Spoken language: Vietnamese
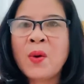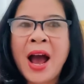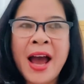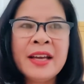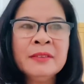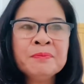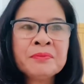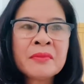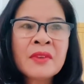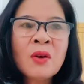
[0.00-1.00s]
Ái.
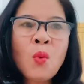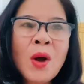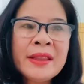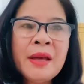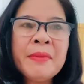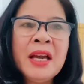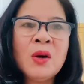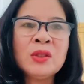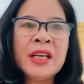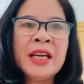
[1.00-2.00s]
Qua tìm
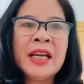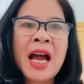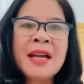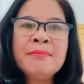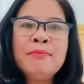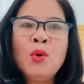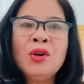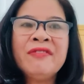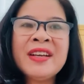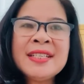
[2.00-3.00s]
hiểu thì anh
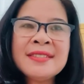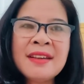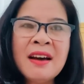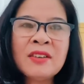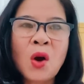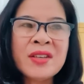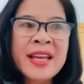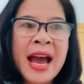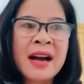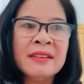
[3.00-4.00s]
Bùi Văn Sơn có
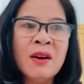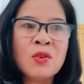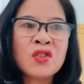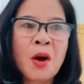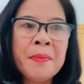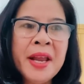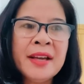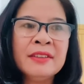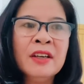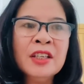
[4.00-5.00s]
nhà ở đầu xóm
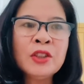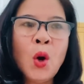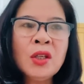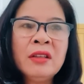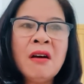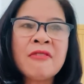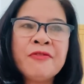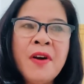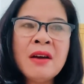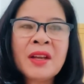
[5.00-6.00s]
Đình, thôn Thượng
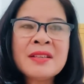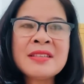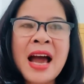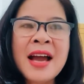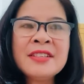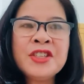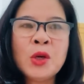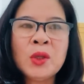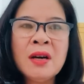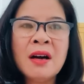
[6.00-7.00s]
Phước, xã
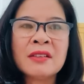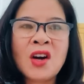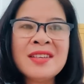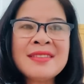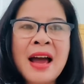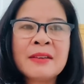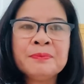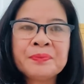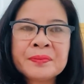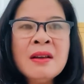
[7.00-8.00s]
Triệu Thượng nói rằng
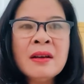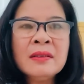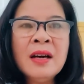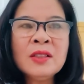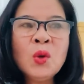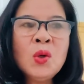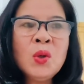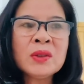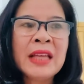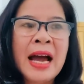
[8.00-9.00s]
Đợt lũ
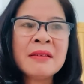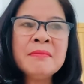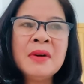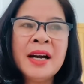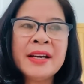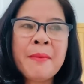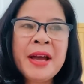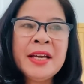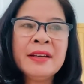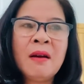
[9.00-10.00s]
lụt tháng 10 năm
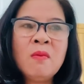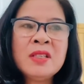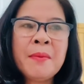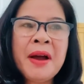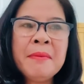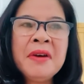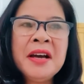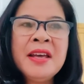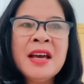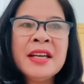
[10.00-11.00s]

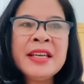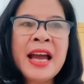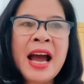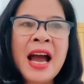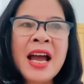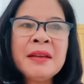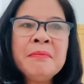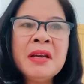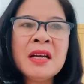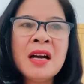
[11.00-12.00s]
2020, nhà
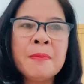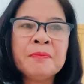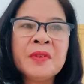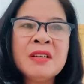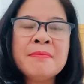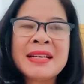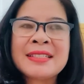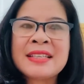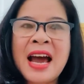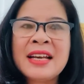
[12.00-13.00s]
anh bị ngập từ mặt
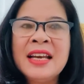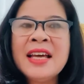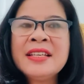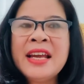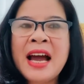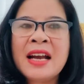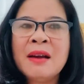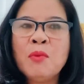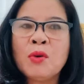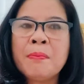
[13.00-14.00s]
sàn lên nhà
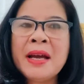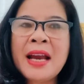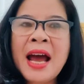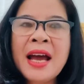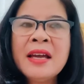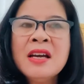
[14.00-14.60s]
là 1m2,